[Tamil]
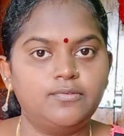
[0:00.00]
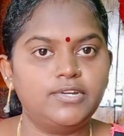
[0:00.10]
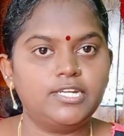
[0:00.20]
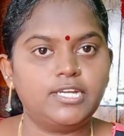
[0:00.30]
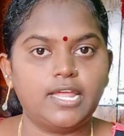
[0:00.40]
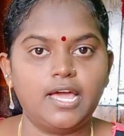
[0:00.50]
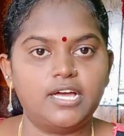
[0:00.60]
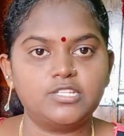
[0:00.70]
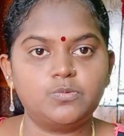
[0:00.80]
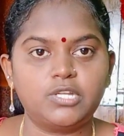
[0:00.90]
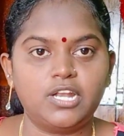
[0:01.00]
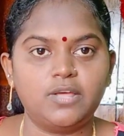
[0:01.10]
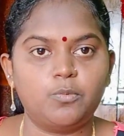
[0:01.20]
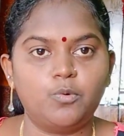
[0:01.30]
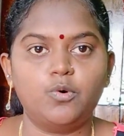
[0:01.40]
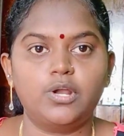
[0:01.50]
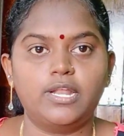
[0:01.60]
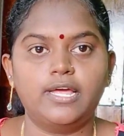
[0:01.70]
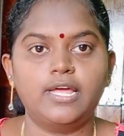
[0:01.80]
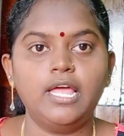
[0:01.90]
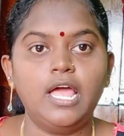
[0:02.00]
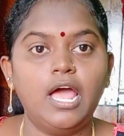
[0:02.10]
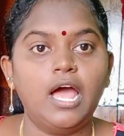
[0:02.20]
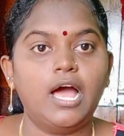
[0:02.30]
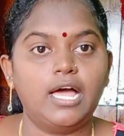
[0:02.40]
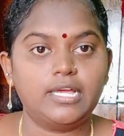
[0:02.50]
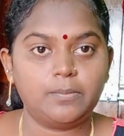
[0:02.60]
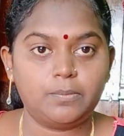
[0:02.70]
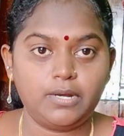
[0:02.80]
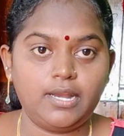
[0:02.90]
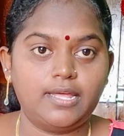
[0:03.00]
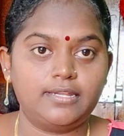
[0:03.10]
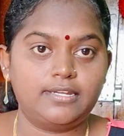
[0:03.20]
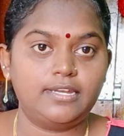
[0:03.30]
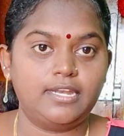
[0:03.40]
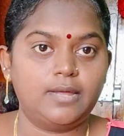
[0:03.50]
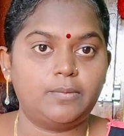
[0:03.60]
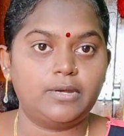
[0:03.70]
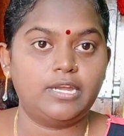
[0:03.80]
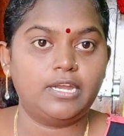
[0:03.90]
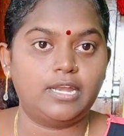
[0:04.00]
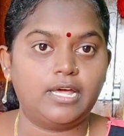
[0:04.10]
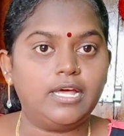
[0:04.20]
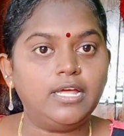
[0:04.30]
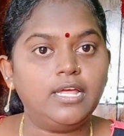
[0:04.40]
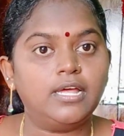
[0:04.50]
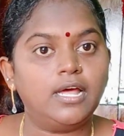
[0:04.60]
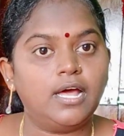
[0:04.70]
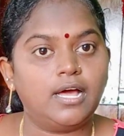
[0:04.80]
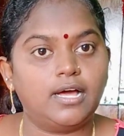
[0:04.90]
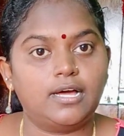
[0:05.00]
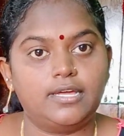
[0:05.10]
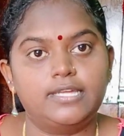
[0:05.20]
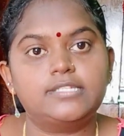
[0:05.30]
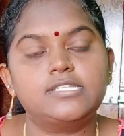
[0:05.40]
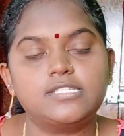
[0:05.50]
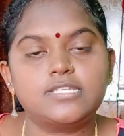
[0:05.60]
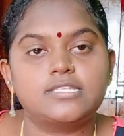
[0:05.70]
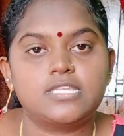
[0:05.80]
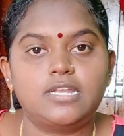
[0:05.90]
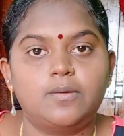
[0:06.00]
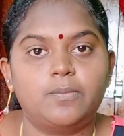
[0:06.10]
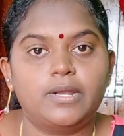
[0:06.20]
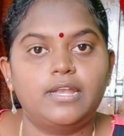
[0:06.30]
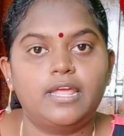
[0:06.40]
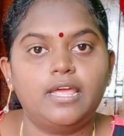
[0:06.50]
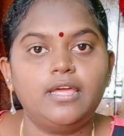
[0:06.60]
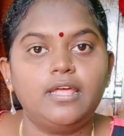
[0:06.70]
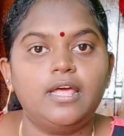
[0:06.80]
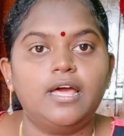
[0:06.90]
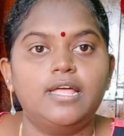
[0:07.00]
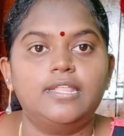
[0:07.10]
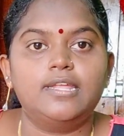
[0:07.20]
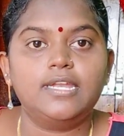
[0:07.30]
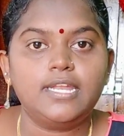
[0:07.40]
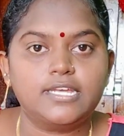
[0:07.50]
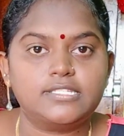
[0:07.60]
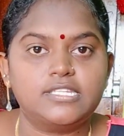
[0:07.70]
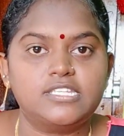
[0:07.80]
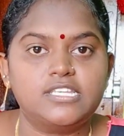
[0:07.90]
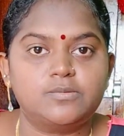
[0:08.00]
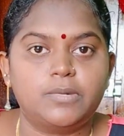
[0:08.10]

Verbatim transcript: விட்டுட்டேன் ஹாஸ்பிட்டலே போகலை அதுக்கப்புறம் நான் அதுக்குன்னு என்ன பண்ணேன்னா எக்ஸசைஸ் தான் நான் பண்ணேன் அது என்னென்ன எக்ஸசைஸ்